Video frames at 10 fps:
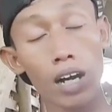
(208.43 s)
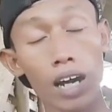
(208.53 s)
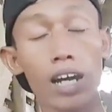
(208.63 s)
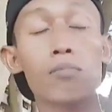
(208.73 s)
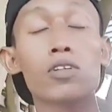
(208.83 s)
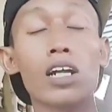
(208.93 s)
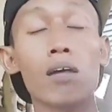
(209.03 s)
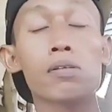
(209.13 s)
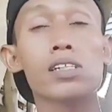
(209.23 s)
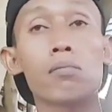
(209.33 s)

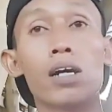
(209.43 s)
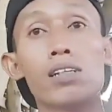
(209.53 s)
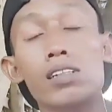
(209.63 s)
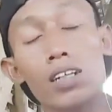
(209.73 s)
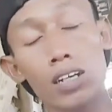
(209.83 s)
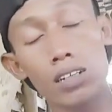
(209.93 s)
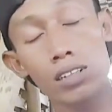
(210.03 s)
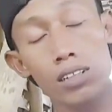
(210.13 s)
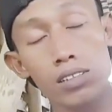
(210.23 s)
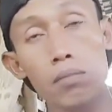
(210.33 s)
alhamdulillah bisa menghasilkan
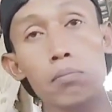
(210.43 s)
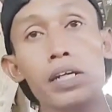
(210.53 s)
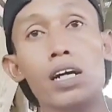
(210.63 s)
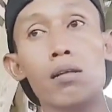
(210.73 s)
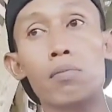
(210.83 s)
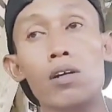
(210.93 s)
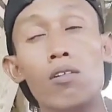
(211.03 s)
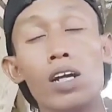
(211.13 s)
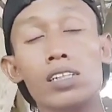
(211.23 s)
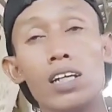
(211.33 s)
sempe yang
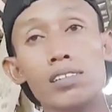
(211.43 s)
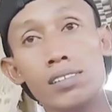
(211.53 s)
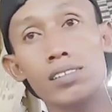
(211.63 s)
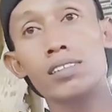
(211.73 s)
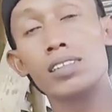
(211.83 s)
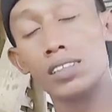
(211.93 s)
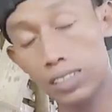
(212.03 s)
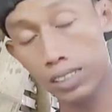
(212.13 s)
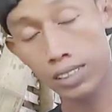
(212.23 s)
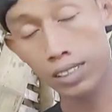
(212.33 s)
berkualitas
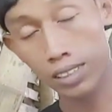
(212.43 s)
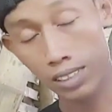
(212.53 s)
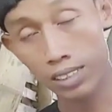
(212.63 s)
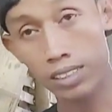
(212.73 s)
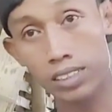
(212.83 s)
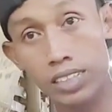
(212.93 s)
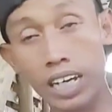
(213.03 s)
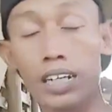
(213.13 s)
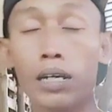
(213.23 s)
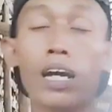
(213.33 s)

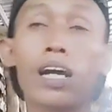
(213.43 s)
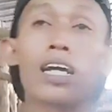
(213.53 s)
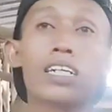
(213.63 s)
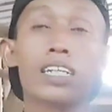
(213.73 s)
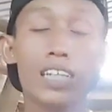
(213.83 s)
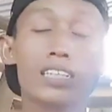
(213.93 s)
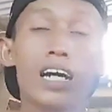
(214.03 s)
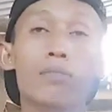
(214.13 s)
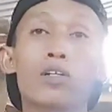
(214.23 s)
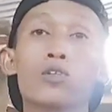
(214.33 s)
dan kita
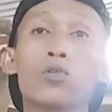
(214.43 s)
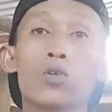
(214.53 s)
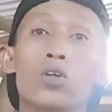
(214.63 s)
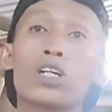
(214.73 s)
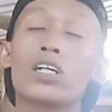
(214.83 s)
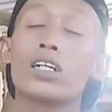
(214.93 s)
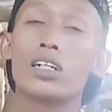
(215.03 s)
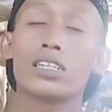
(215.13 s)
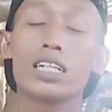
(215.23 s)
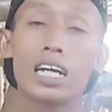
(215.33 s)
sangat bersyukur
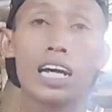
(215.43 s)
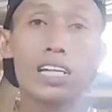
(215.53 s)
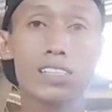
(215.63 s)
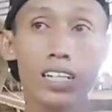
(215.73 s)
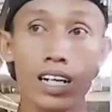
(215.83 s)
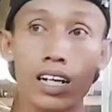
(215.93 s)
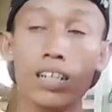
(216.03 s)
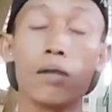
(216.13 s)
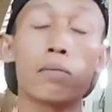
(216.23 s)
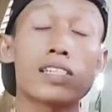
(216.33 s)
dengan hasil
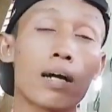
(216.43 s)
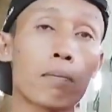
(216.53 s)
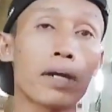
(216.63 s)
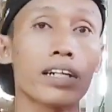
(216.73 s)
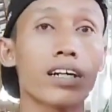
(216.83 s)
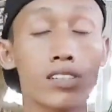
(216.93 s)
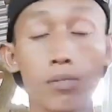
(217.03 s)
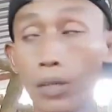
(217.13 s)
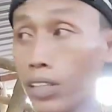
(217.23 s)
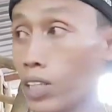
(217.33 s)
pencapaian yang
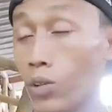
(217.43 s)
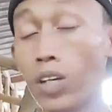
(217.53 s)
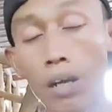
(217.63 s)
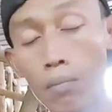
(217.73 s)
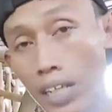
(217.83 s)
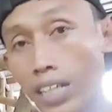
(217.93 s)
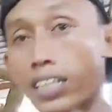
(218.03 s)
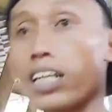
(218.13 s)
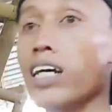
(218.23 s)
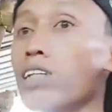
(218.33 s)
seperti itu. Mari
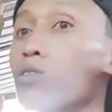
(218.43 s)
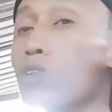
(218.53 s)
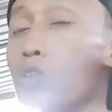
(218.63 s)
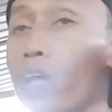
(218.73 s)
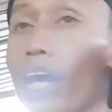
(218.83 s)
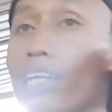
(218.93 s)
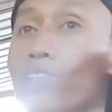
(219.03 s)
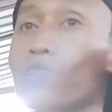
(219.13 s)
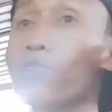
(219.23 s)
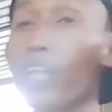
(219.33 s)
kita lihat untuk
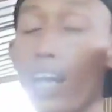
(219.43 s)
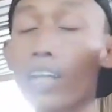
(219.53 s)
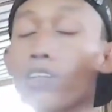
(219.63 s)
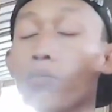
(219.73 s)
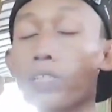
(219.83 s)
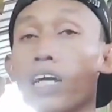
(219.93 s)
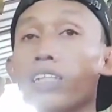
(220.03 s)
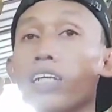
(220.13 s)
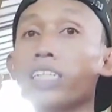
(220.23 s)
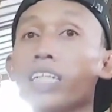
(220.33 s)
Arjuna atau
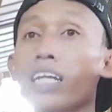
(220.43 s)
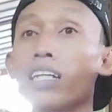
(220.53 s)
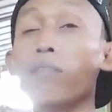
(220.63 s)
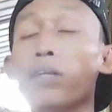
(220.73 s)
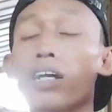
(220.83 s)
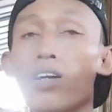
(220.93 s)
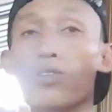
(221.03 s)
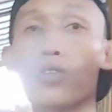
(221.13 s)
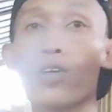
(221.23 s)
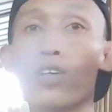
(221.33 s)
pejantan di kandang Berkah
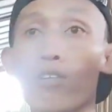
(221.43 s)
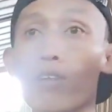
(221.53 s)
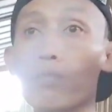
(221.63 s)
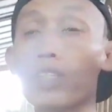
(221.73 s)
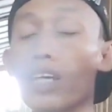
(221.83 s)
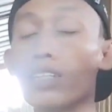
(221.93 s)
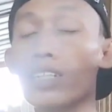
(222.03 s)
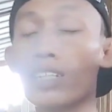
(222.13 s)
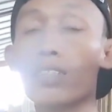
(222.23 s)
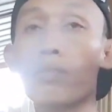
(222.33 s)
Rojo Farm saat
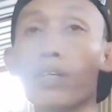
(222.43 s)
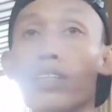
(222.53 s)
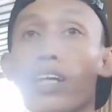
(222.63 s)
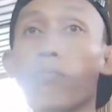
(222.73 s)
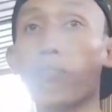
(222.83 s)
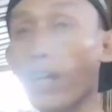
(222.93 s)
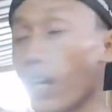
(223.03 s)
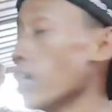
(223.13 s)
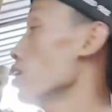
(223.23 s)
ini seperti apa.